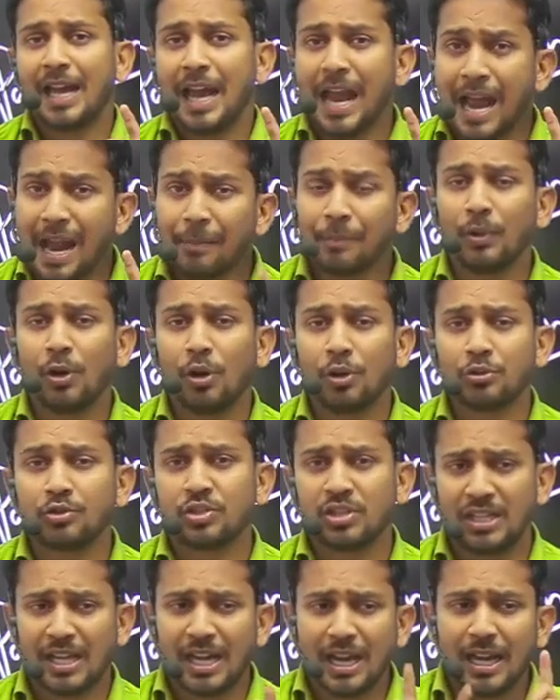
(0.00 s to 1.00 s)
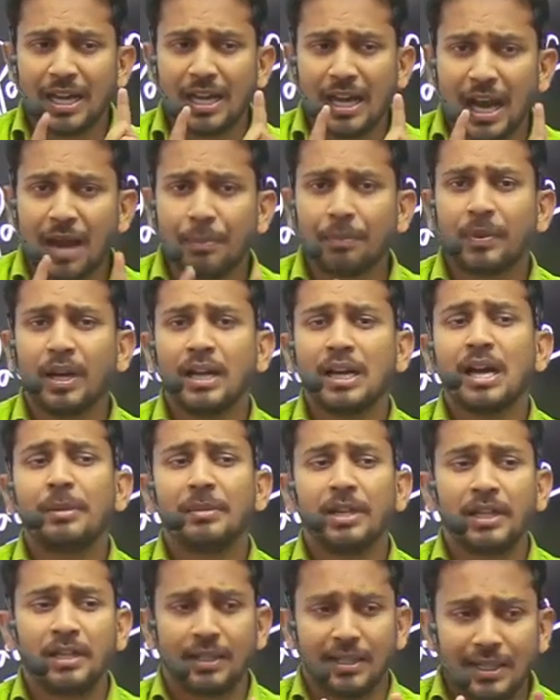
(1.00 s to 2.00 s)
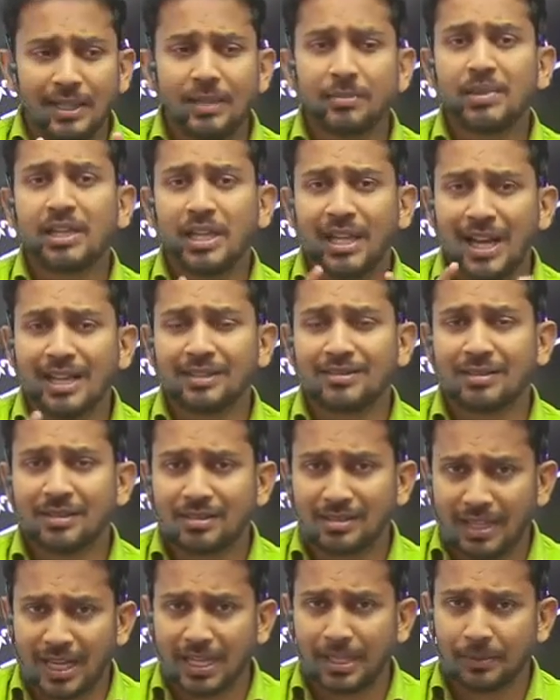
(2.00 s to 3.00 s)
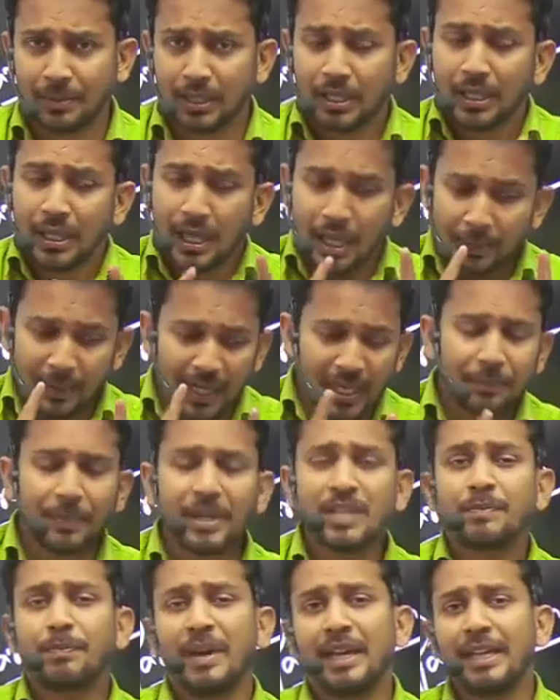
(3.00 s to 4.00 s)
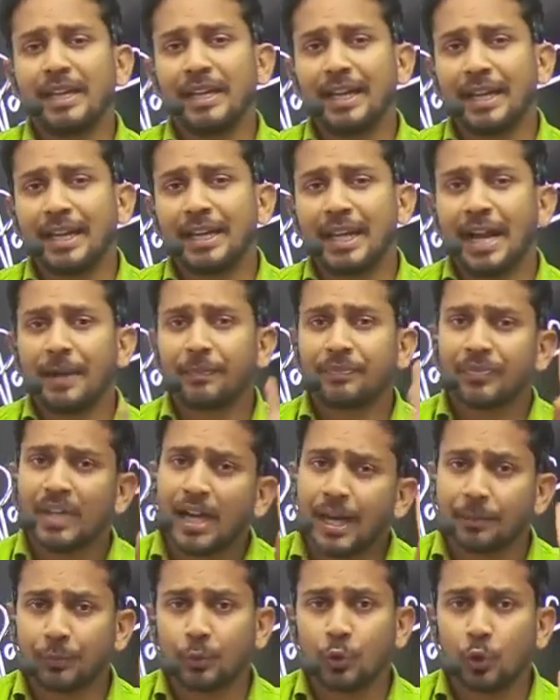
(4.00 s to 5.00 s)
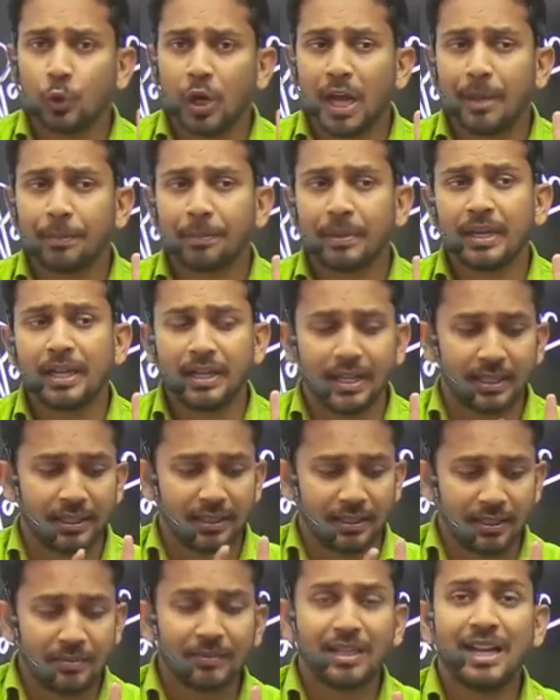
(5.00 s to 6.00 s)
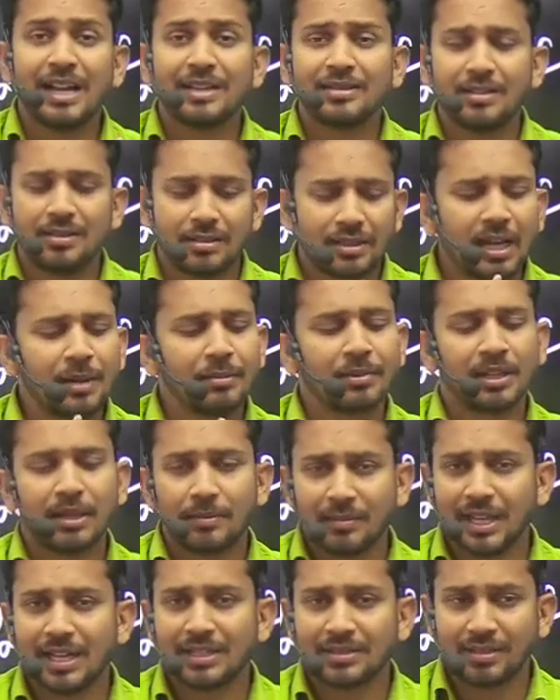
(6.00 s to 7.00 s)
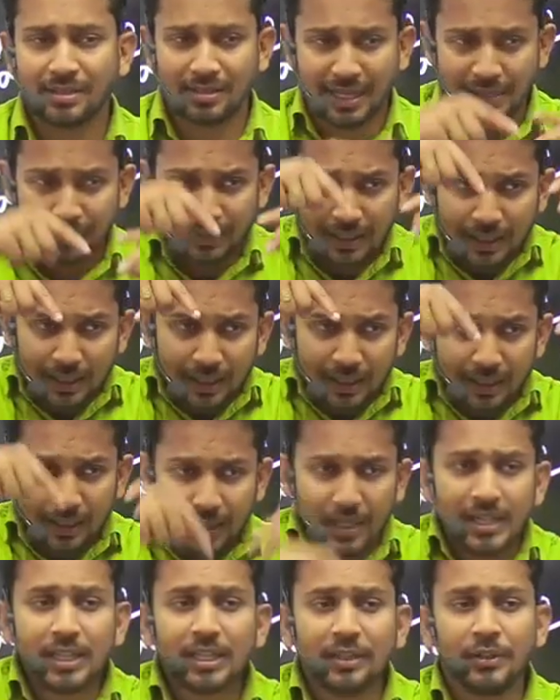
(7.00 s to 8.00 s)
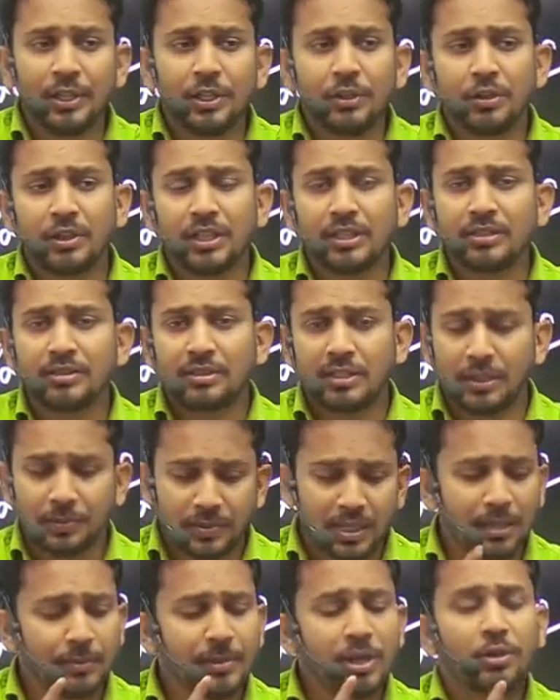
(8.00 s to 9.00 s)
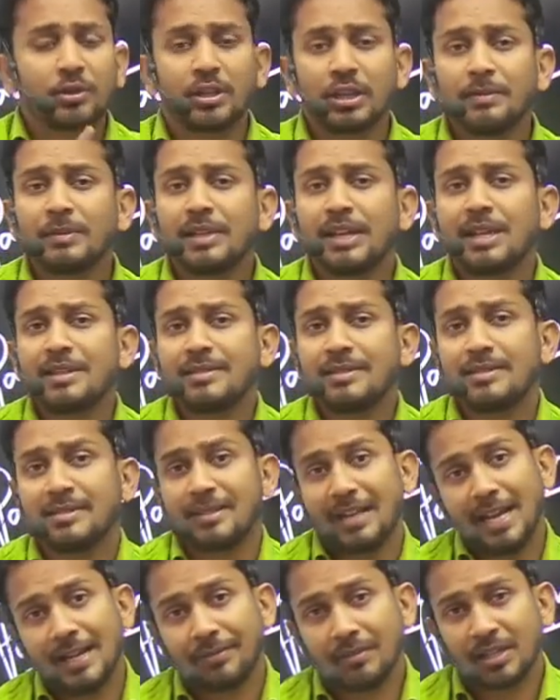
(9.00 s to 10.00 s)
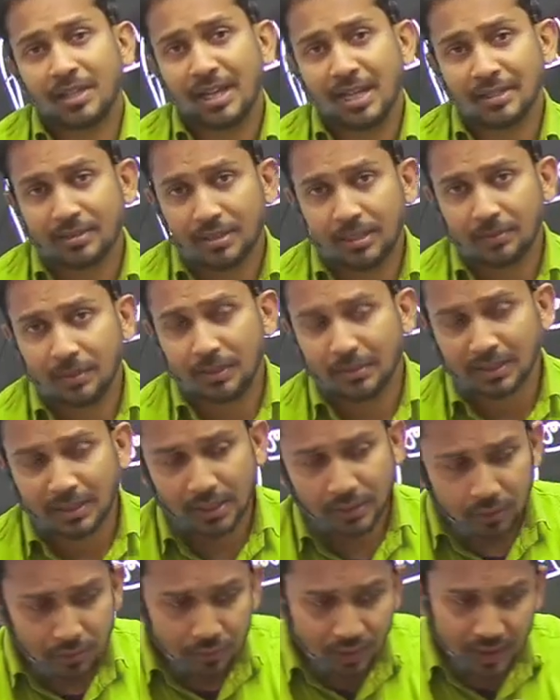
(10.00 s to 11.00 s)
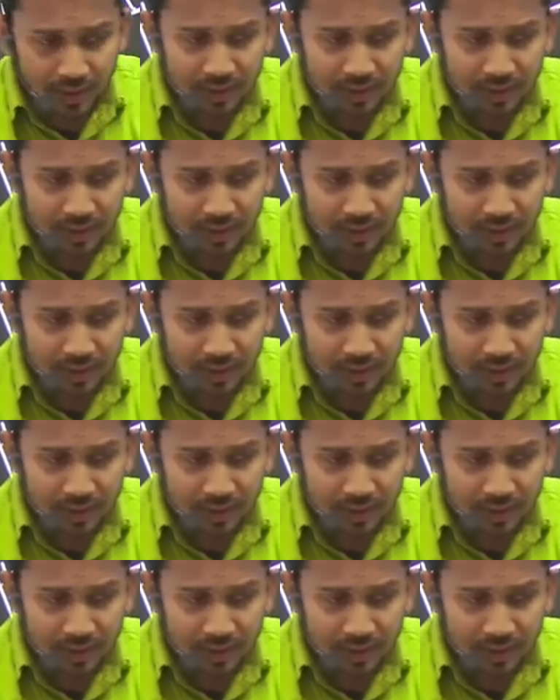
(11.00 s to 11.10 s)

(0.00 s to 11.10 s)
ऐप लॉन्च किया है ऐप का नाम है ड्रीम क्लासेस लाइव हमारे पास पहले एक ऐप था अब दो ऐप है एक ड्रीम क्लासेस था अब ड्रीम क्लासेस लाइव लिंक वीडियो के डिस्क्रिप्शन में और ड्रीम क्लासेस लाइव की खासियत में बताता हूं कि इस